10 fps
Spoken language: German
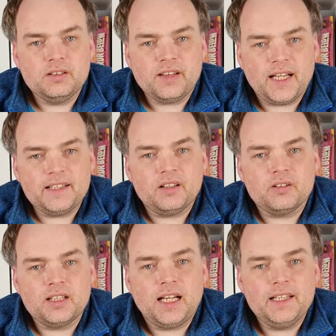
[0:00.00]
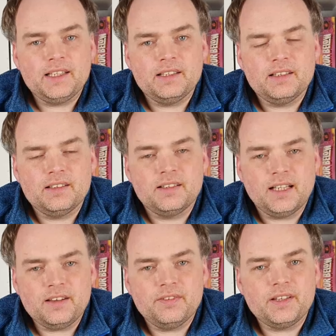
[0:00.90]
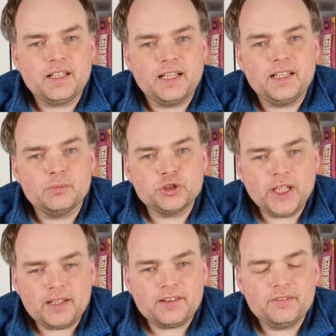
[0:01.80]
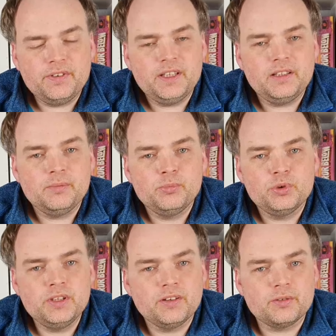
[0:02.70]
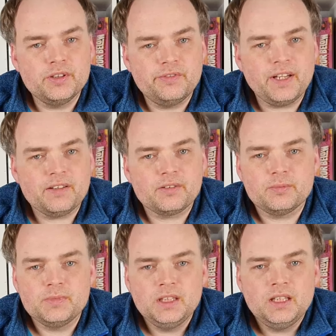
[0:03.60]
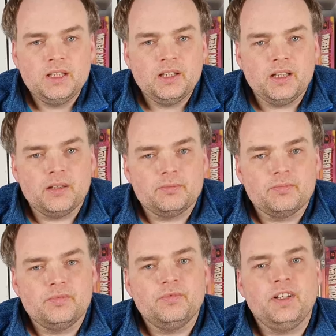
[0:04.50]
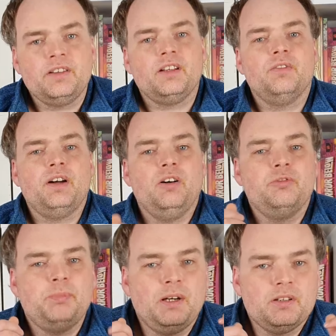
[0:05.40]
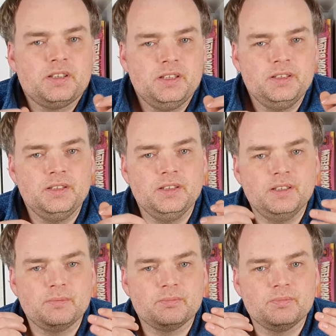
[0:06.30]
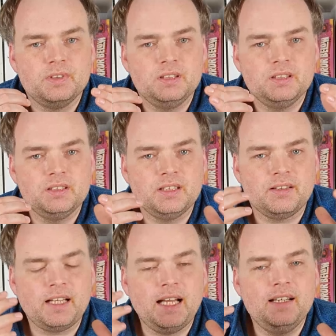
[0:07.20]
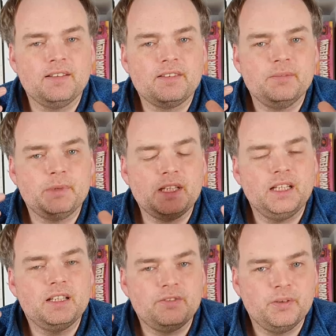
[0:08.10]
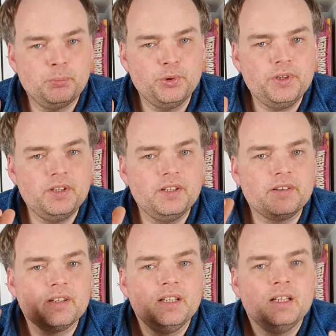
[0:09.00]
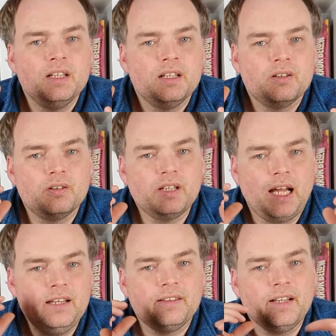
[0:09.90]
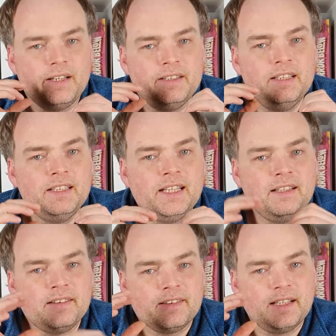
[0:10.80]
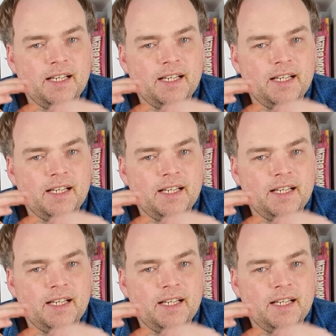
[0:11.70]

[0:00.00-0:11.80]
zeigt auch gleich das, was ich eigentlich am stärksten finde an diesem Buch, dieses Universum, ähm, was darauf aufbaut, ähm, dass alles miteinander verbunden ist und alles nach Intelligenzen